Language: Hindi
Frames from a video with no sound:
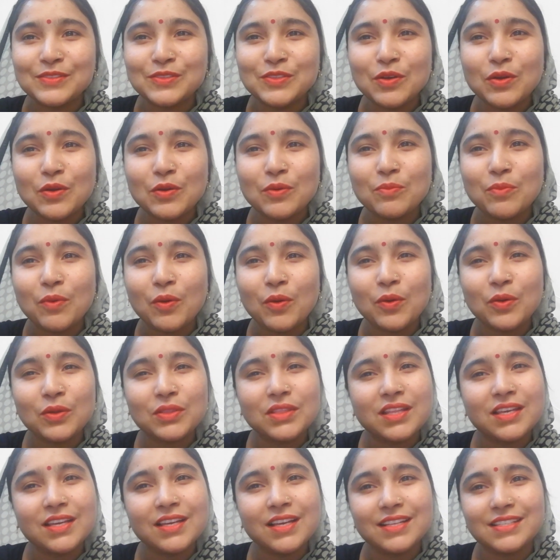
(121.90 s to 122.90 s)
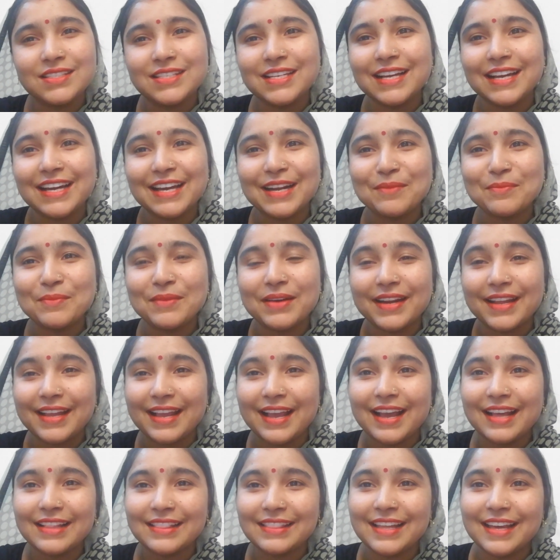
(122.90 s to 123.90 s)
जो बहुत ही अच्छे कर्म करके
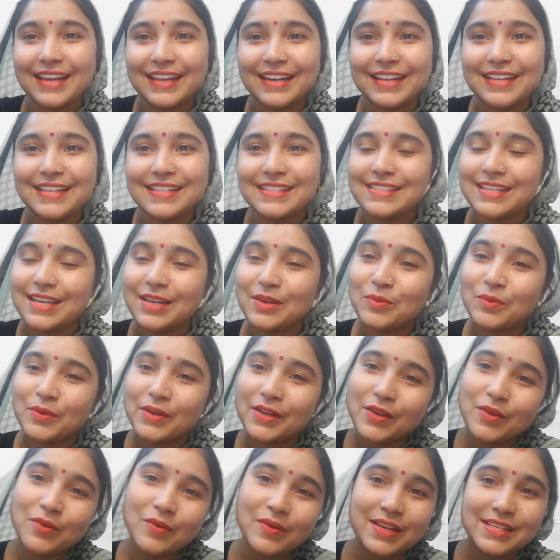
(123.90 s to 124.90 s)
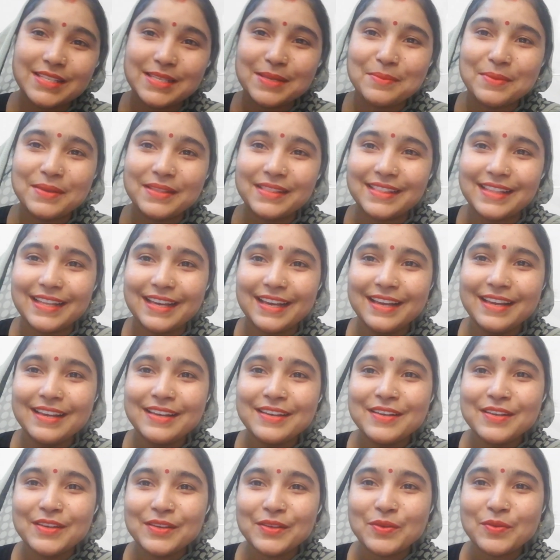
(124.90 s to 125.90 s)
आता है ना इंसान उन्हीं को ऐसे मिलते हैं
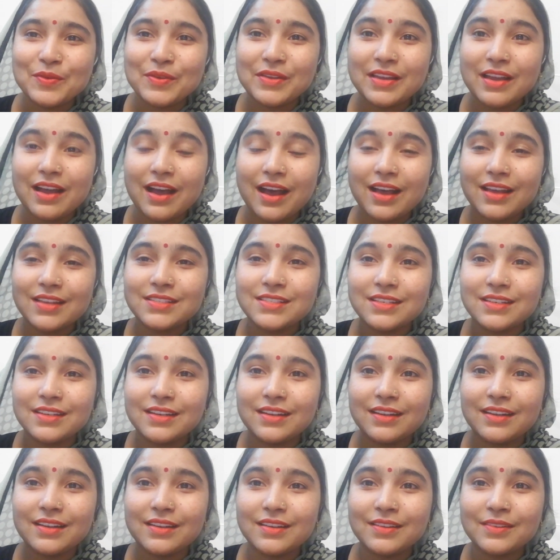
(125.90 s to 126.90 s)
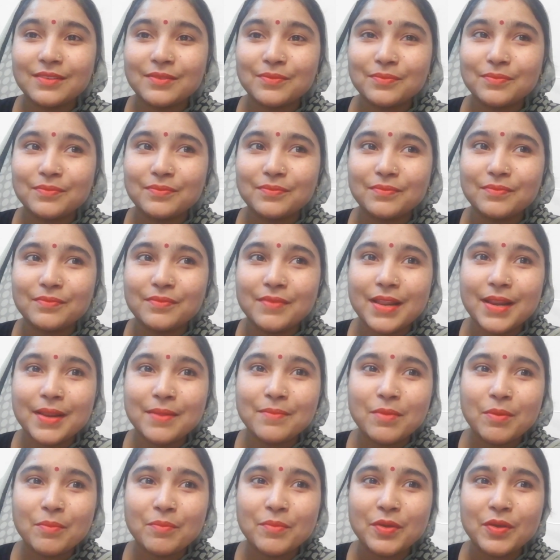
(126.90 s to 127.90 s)
क्योंकि आज मेरी
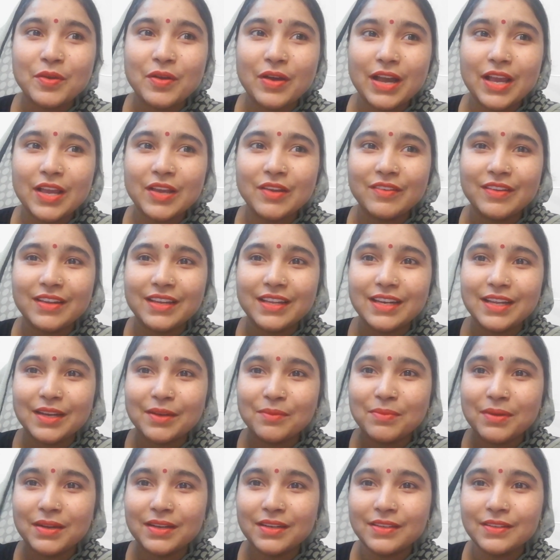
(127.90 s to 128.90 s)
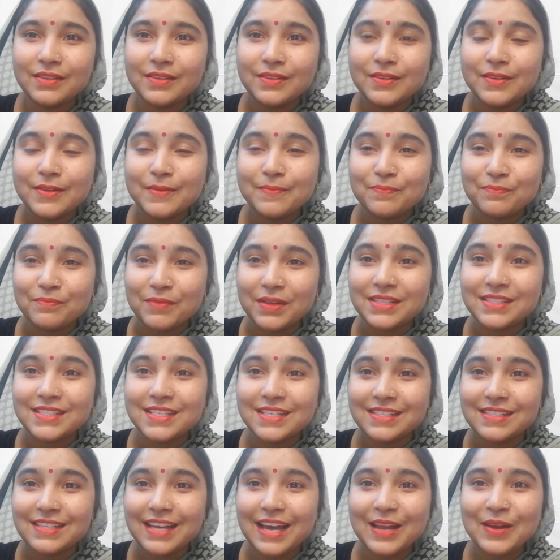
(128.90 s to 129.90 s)
मम्मी को आए हुए लगभग
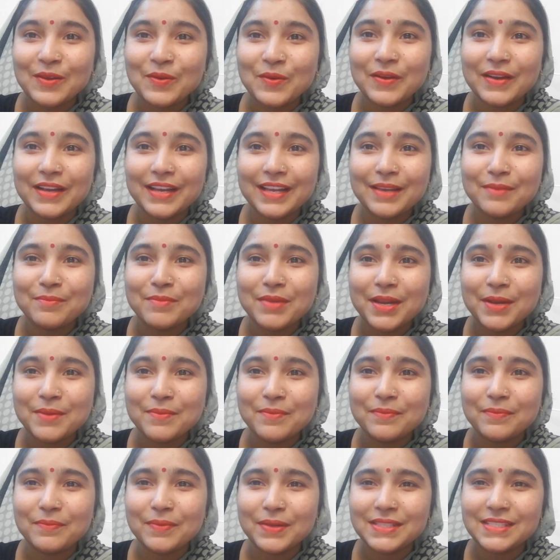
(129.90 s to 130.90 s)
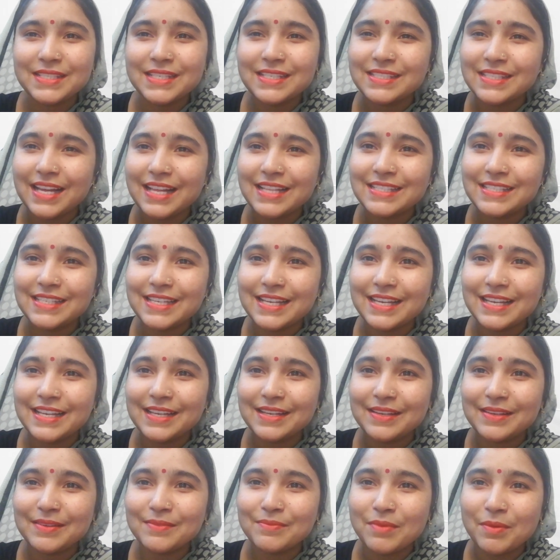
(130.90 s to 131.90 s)
25 साल हो गए मेरी 25 साल से
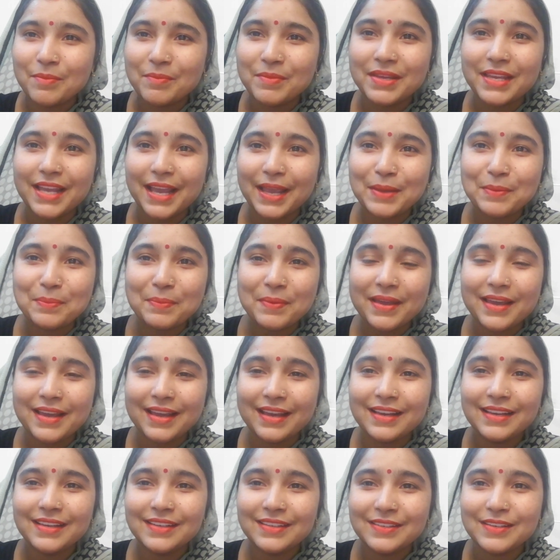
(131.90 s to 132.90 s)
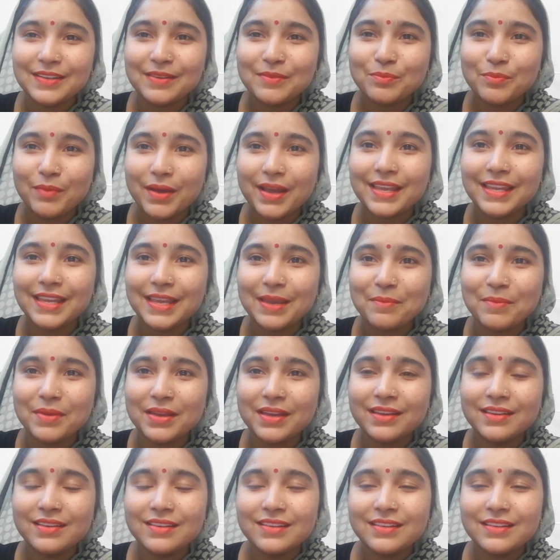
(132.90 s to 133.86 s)
मम्मी यहीं पे है मायके में